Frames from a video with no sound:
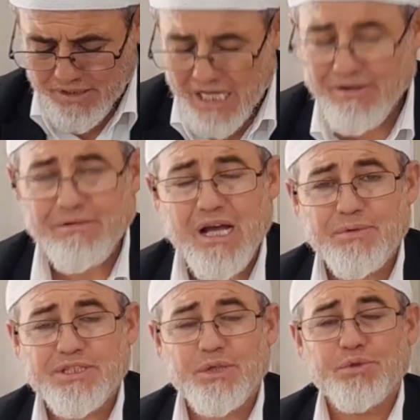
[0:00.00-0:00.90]
heva ve
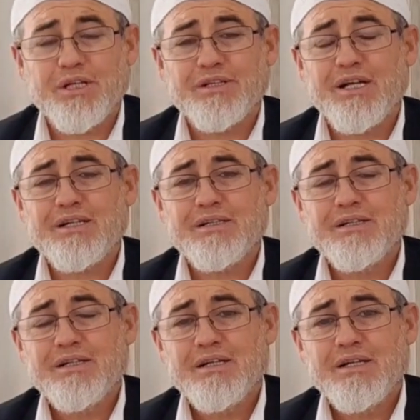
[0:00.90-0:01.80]
hevesine uyanlar
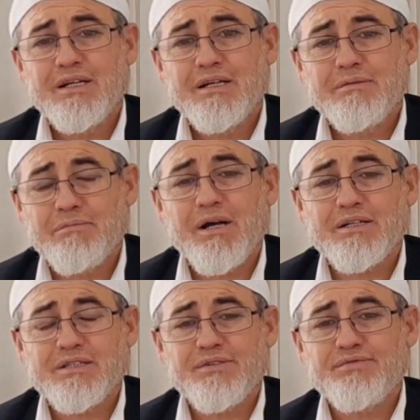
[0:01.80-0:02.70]

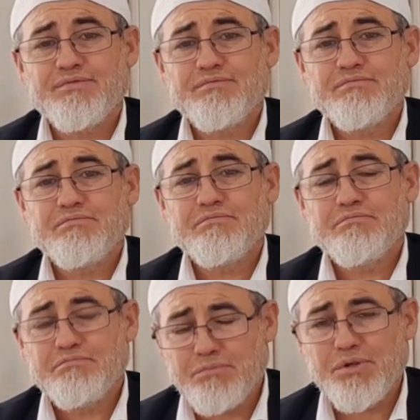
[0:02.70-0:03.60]
maalesef
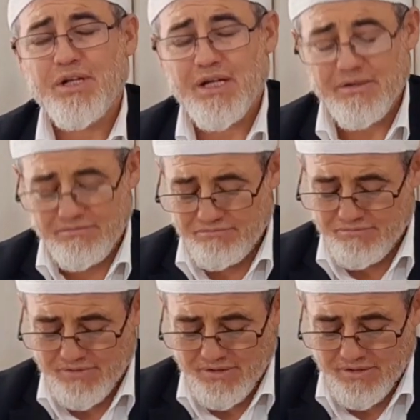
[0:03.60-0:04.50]
böyle
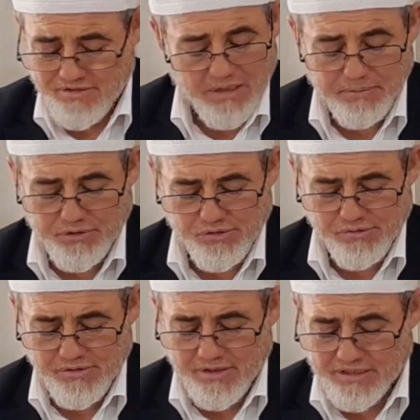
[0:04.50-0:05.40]

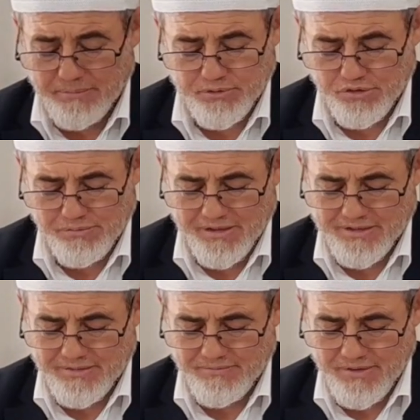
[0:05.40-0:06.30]
sapıtıyor, sapıtıyor
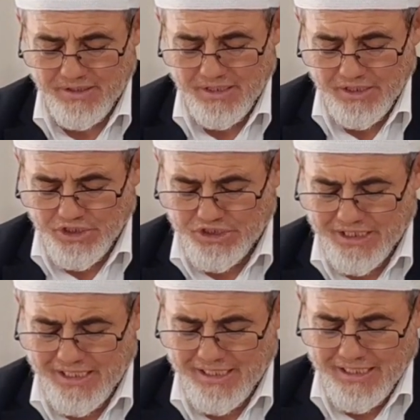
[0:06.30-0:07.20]
bazen.
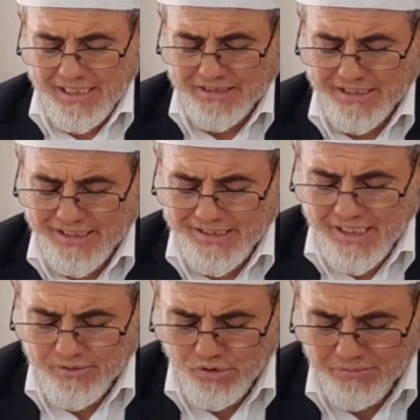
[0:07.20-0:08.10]
İşte
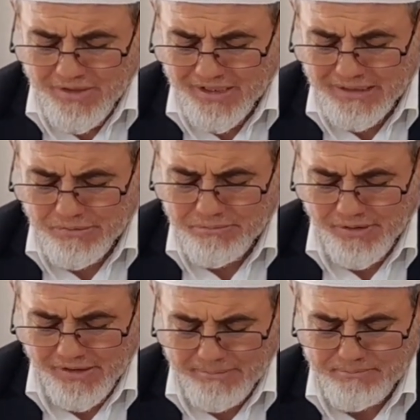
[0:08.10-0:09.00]
seyenaluhum gadabun
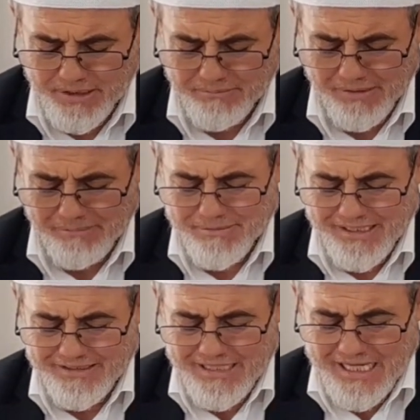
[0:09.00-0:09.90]
min rabbihim
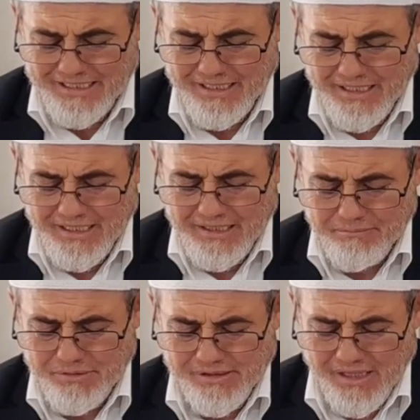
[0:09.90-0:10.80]
Rablerinden
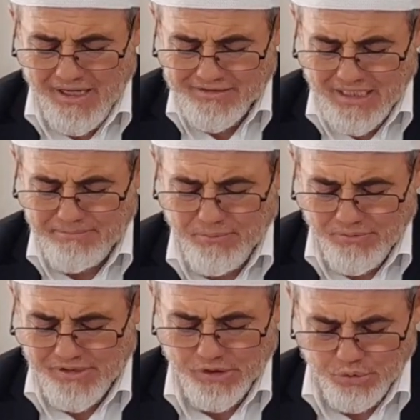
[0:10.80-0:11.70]
bir azap
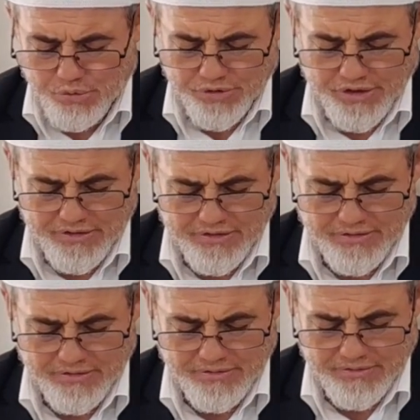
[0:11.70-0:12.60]
onlara dokunacaktır.